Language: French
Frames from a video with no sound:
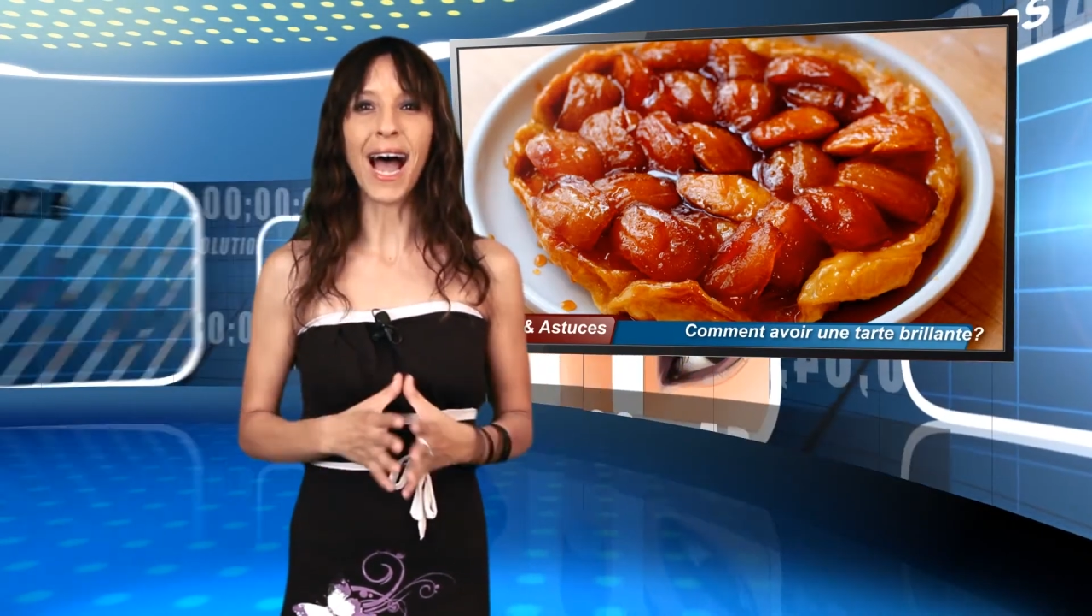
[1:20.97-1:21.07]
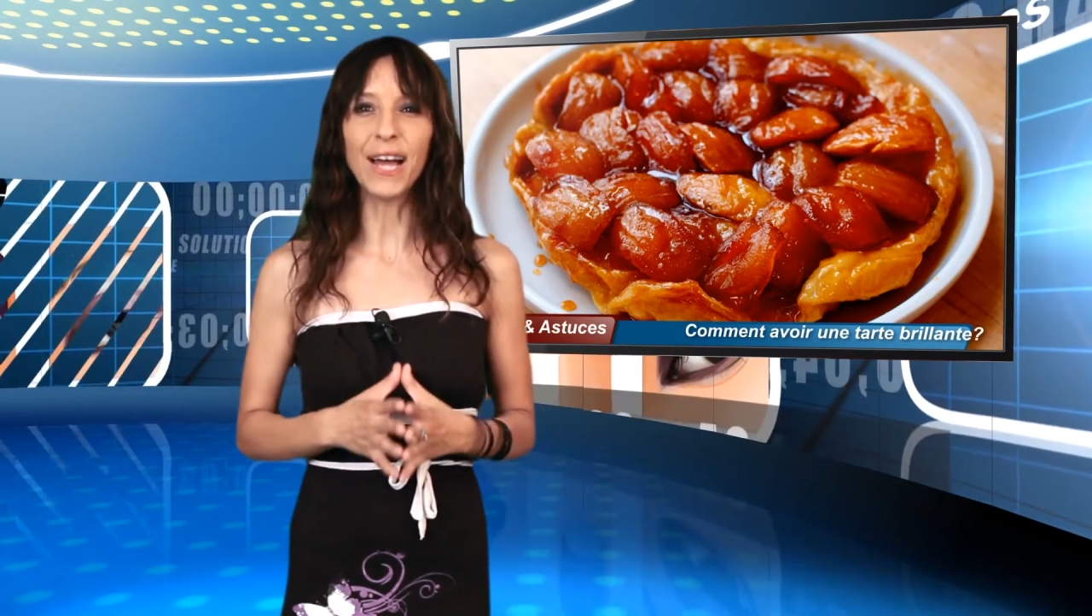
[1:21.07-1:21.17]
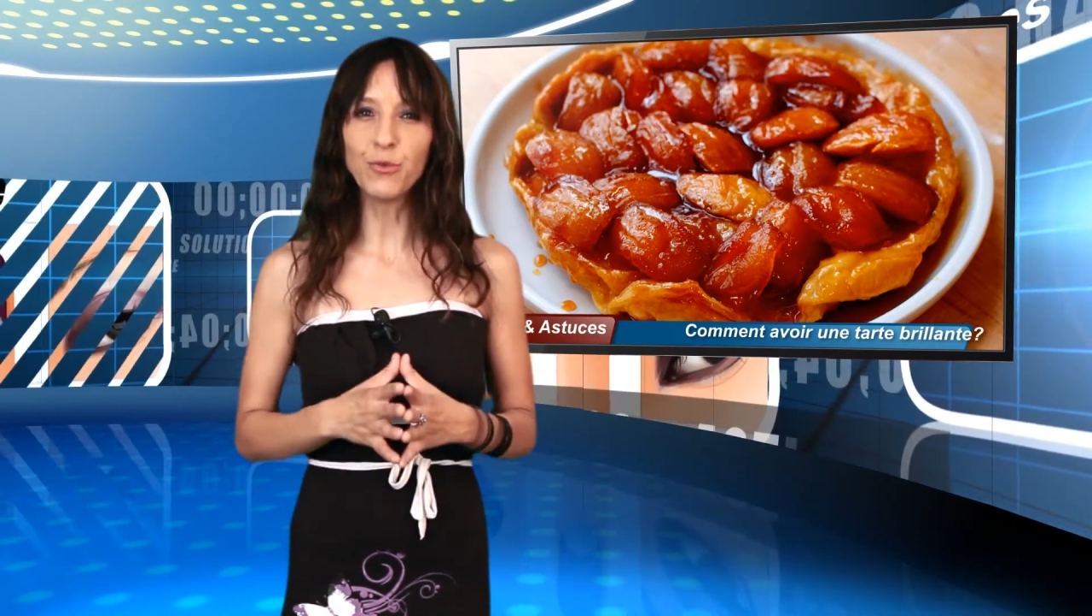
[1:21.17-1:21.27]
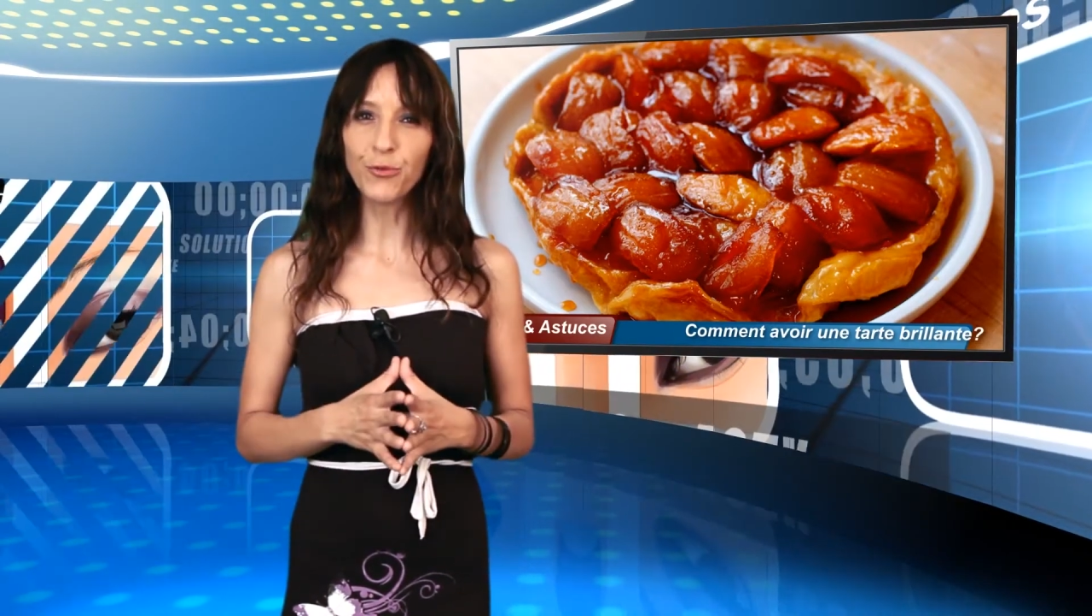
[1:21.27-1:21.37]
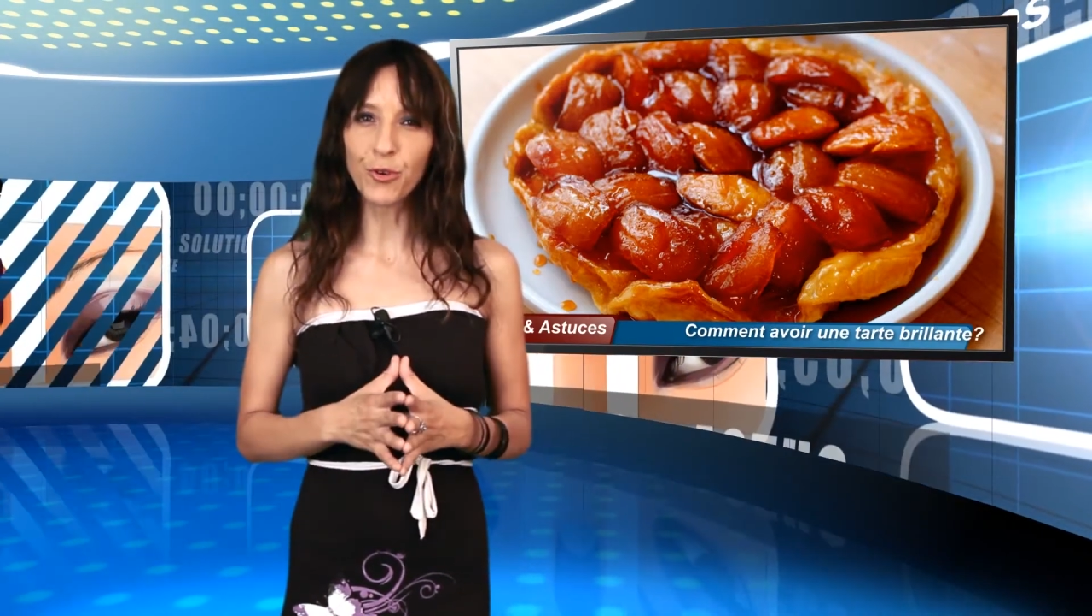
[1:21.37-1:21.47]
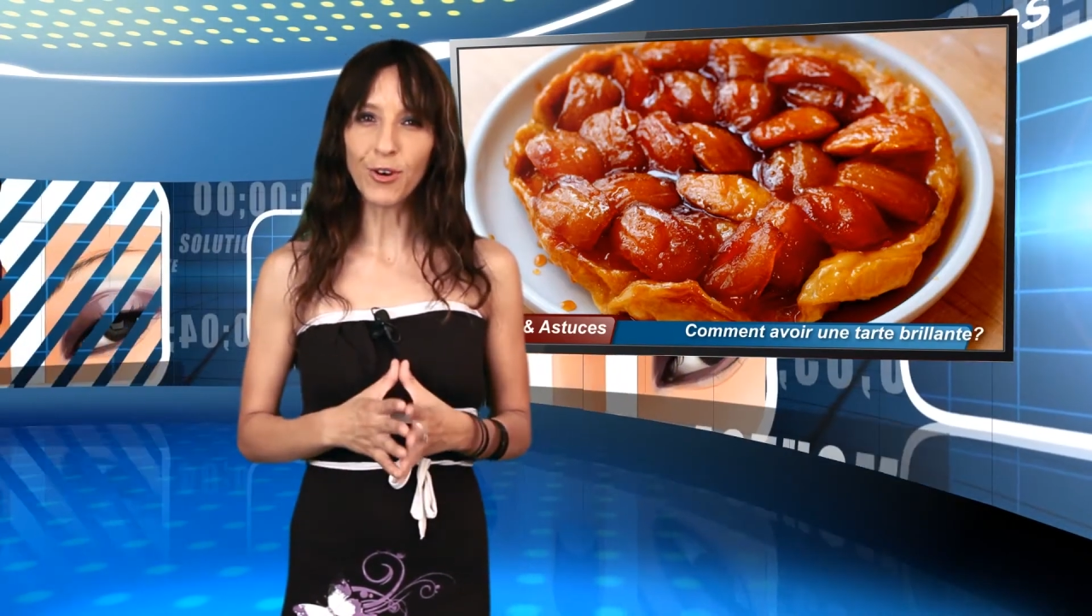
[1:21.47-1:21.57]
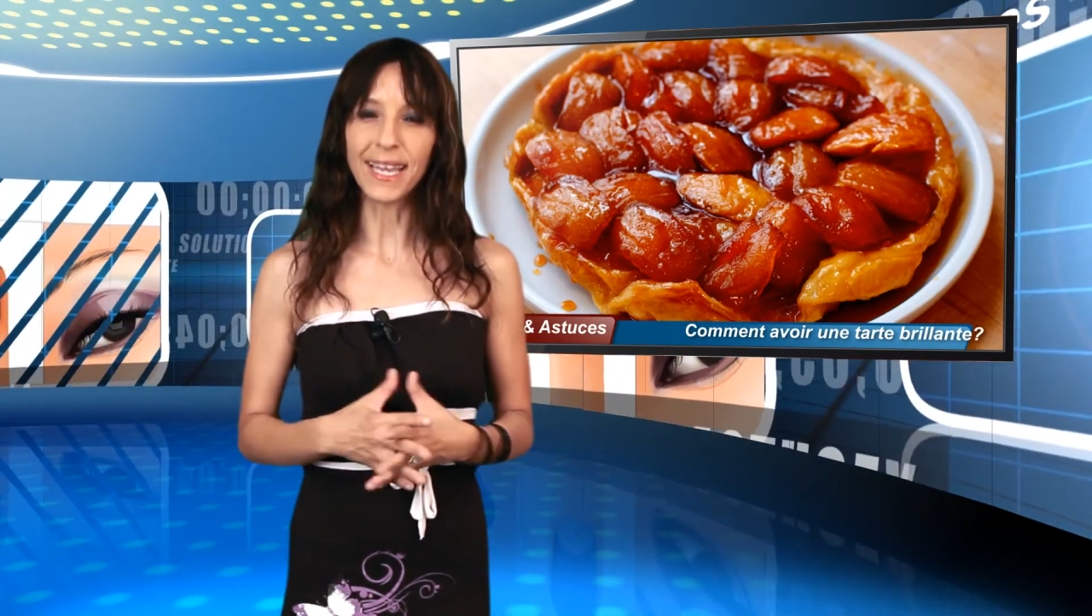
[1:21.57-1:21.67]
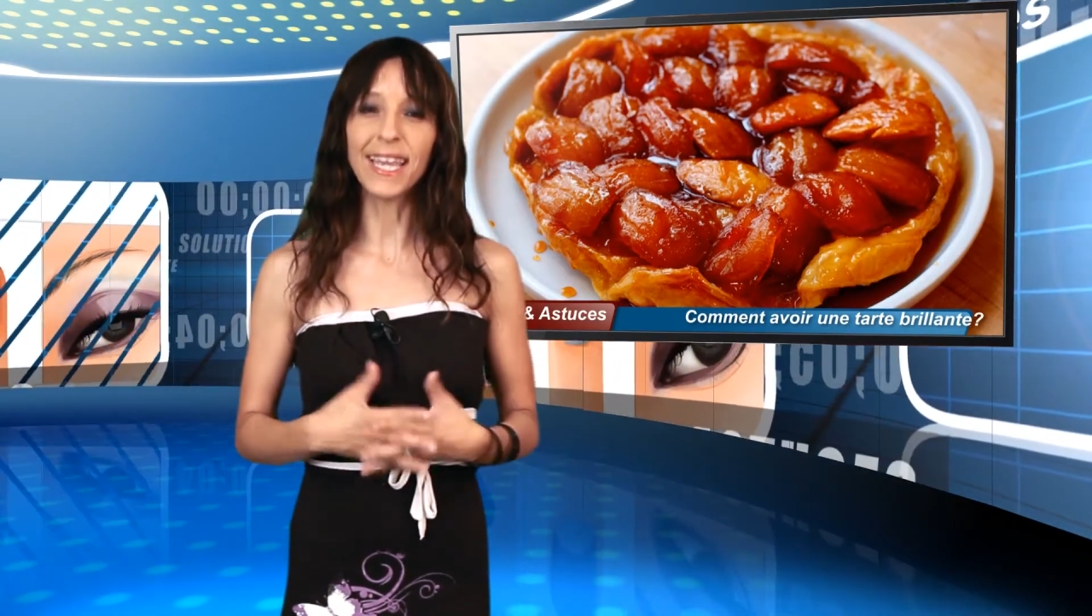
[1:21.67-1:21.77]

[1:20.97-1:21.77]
à nouveau